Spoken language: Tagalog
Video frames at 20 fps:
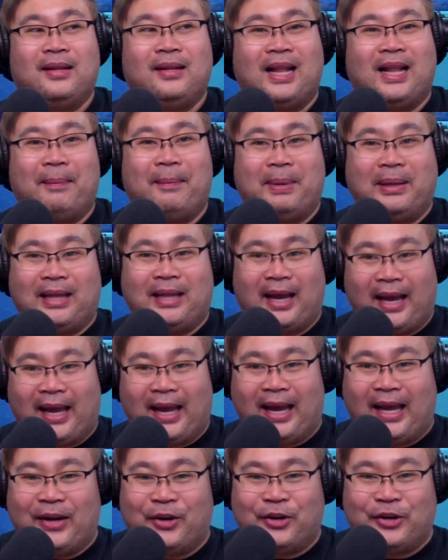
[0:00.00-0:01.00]
dapat
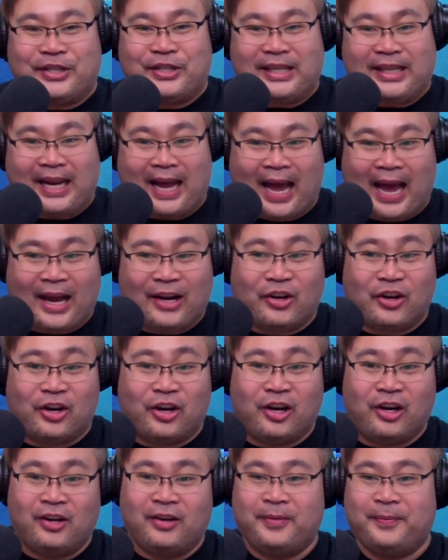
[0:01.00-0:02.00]
naka-energy na,
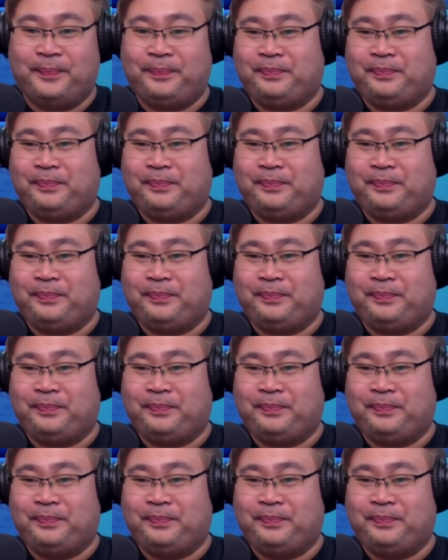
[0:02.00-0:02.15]
no?